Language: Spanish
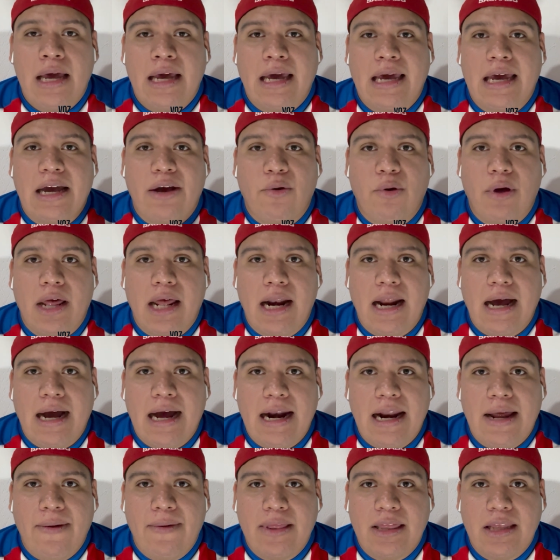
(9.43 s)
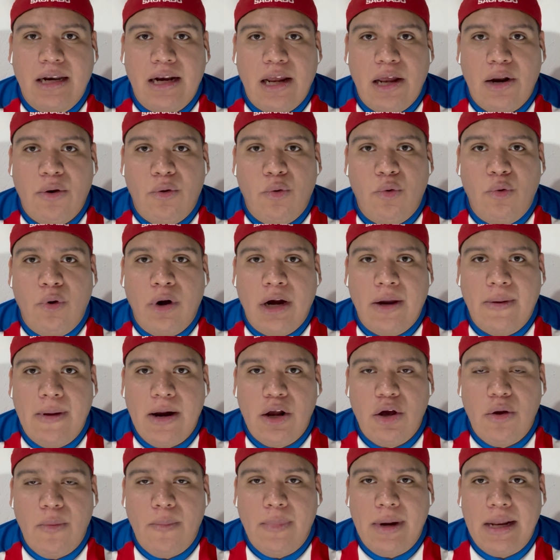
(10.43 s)
que Guadalajara va a tener un
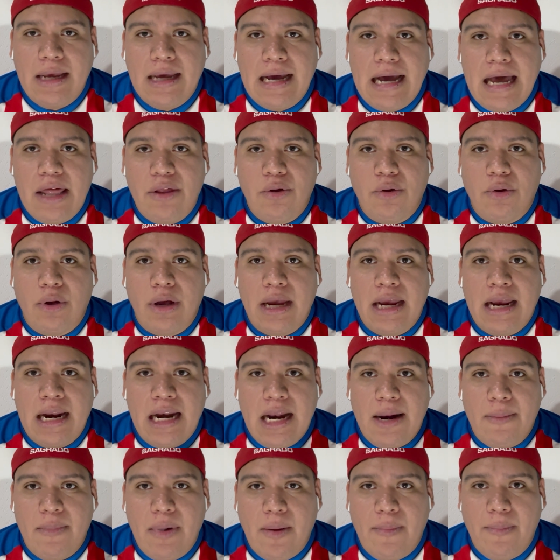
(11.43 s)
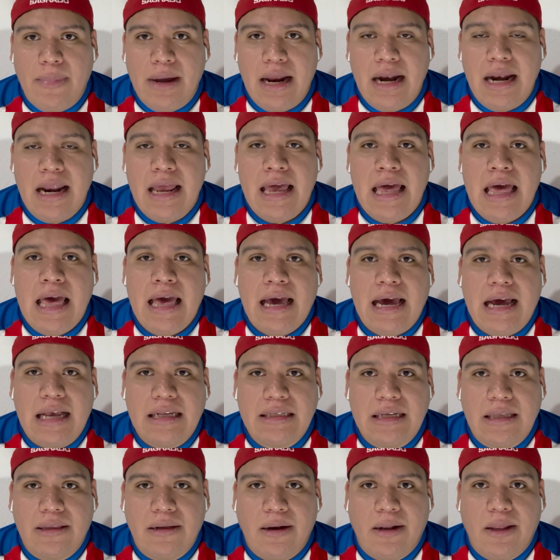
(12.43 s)
rival complicado en el papel, que
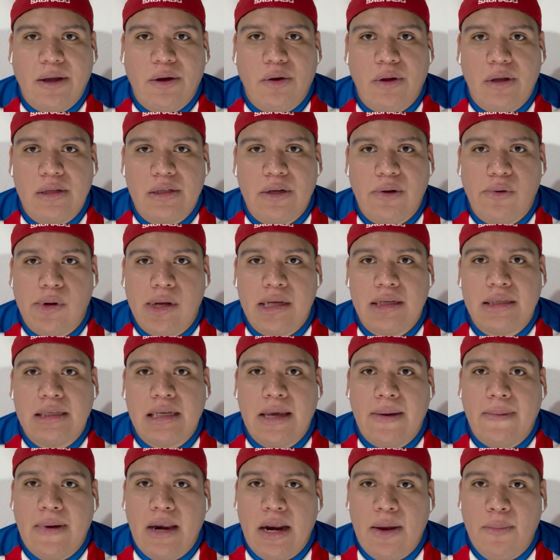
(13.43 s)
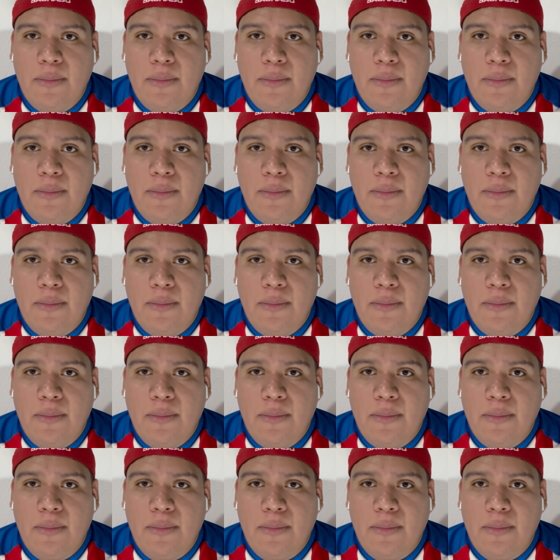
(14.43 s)
es Atlético de San Luis, que viene